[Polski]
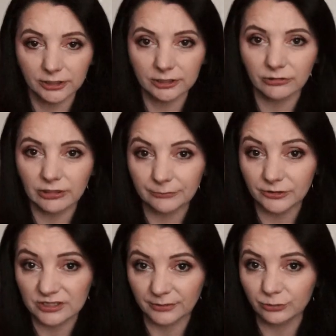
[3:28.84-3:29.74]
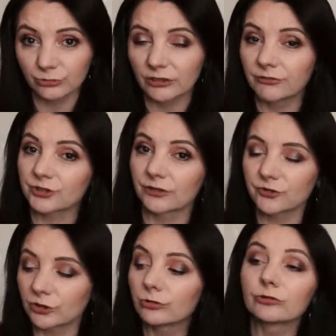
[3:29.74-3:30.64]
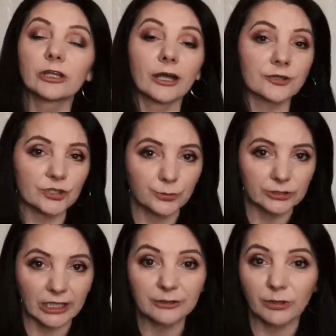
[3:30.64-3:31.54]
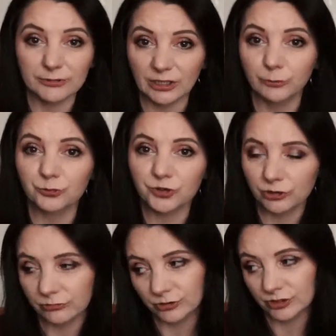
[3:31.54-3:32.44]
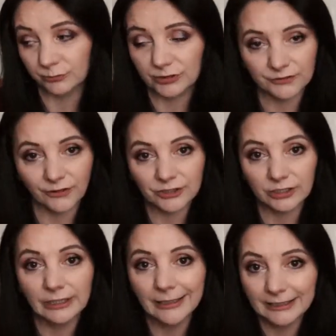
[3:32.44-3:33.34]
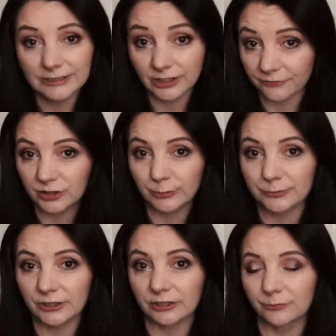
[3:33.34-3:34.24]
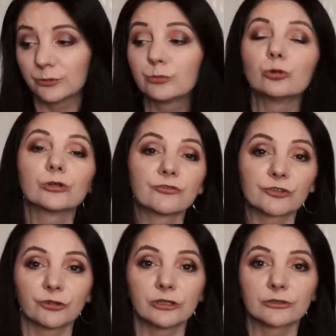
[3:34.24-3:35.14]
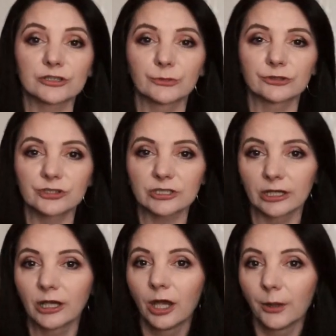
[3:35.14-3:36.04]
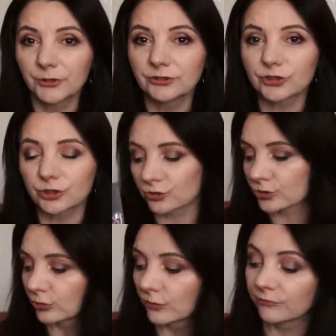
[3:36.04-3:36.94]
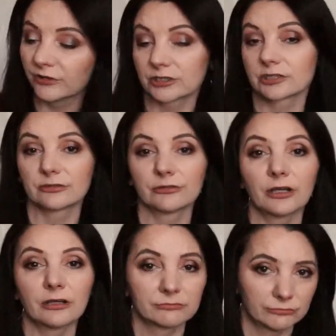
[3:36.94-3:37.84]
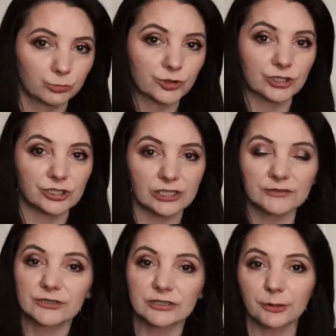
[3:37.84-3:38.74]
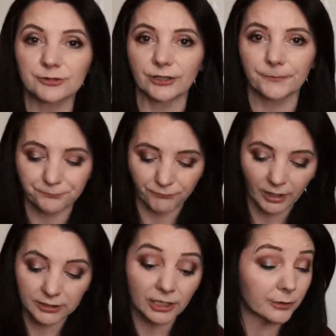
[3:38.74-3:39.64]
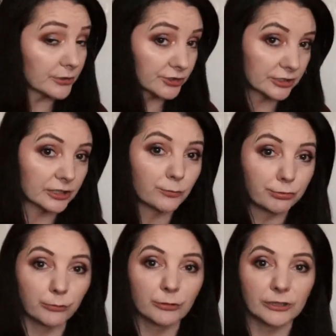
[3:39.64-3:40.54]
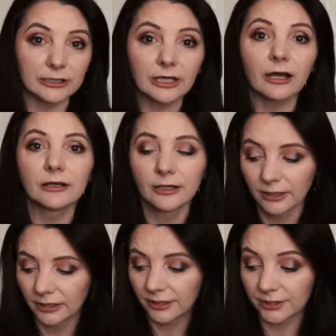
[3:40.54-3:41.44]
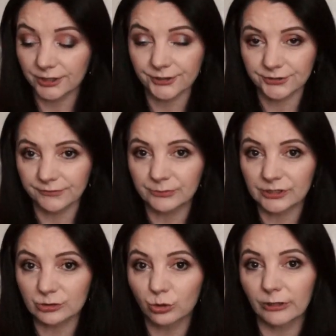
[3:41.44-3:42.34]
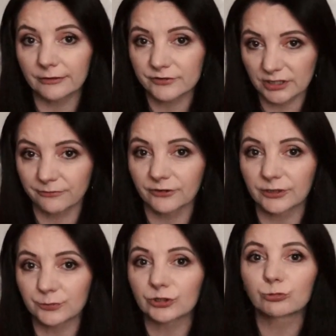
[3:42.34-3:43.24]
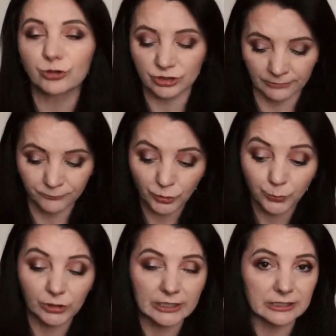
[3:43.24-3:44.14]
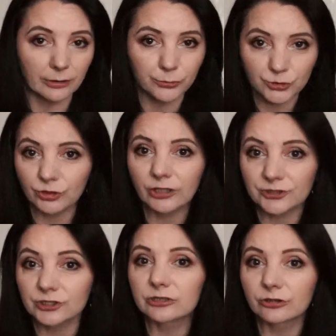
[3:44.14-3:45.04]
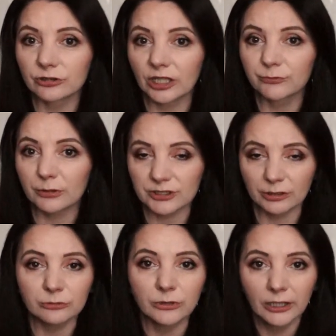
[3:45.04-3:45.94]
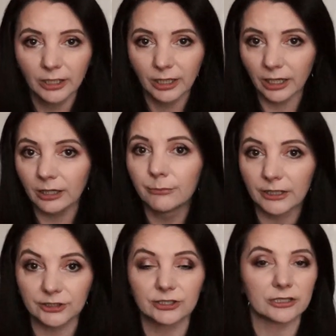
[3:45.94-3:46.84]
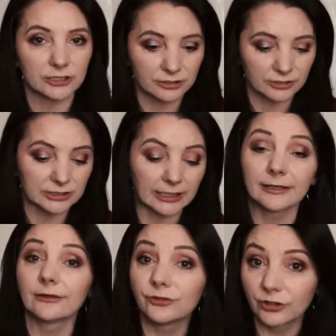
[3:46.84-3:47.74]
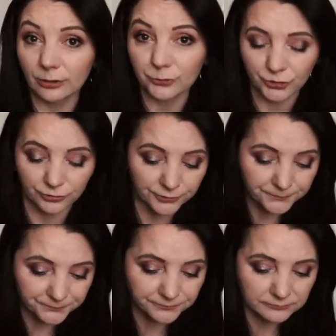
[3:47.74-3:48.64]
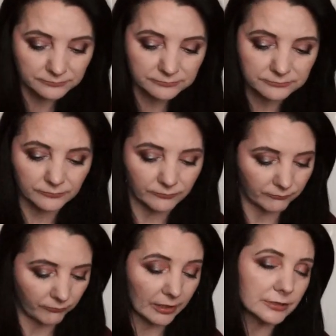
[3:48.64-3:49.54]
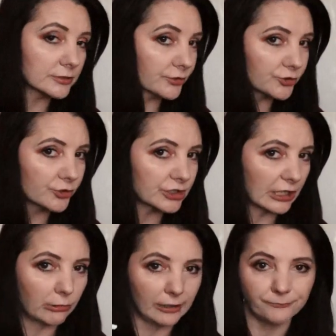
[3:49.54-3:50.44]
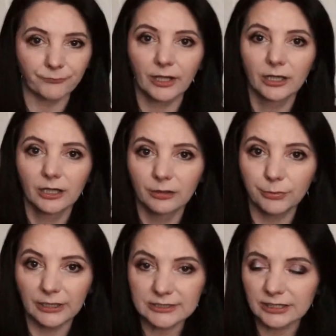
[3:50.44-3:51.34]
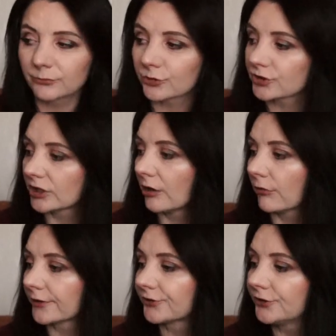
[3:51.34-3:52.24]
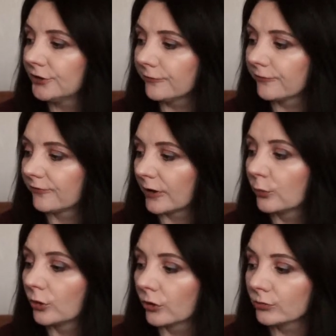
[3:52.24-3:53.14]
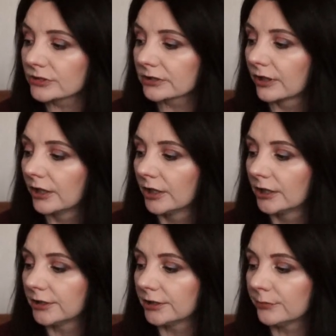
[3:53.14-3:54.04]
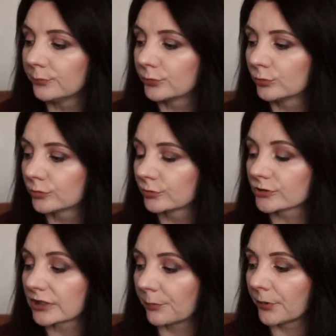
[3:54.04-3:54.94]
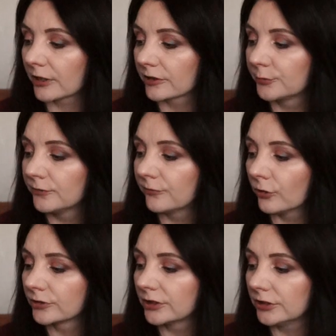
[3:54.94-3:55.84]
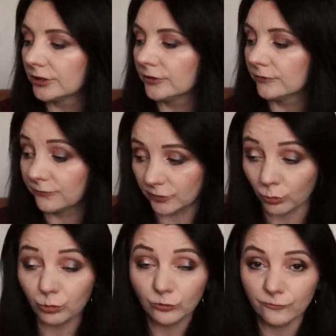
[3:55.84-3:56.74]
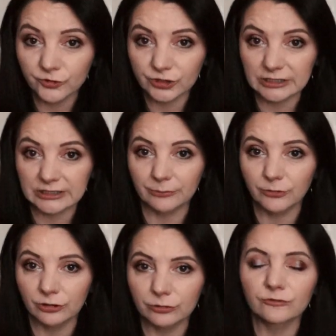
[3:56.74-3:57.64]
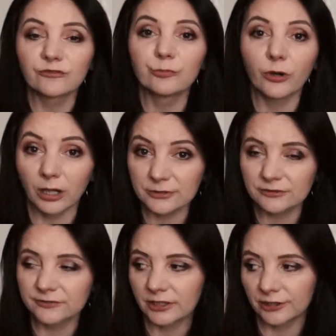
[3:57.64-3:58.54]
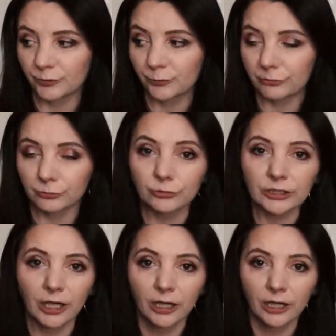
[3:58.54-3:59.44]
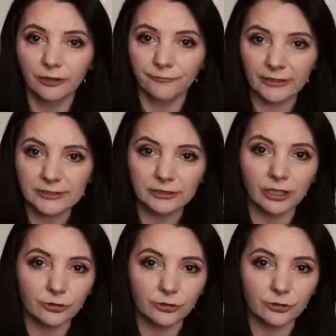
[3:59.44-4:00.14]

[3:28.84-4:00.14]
i to dla mnie jest ratunek właśnie w ciągu dnia, żeby nadmiar sebum ściągnąć sobie z twarzy. Zawsze mam takie bibułki w swojej kosmetyczce. 50 sztuk, wiecie co, na dłuższy czas wystarcza. I jak macie taki problem jak ja, e, że Wam się skóra w strefie te przetłuszcza, to polecam, bo ściągacie tylko nadmiar sebum, a makijaż zostaje nienaruszony coś do ciała, balsam do ciała Tiff Fabulous i był tu zapach piwoni i fiołków, 300 ml, bardzo wydajny produkt. E, fajna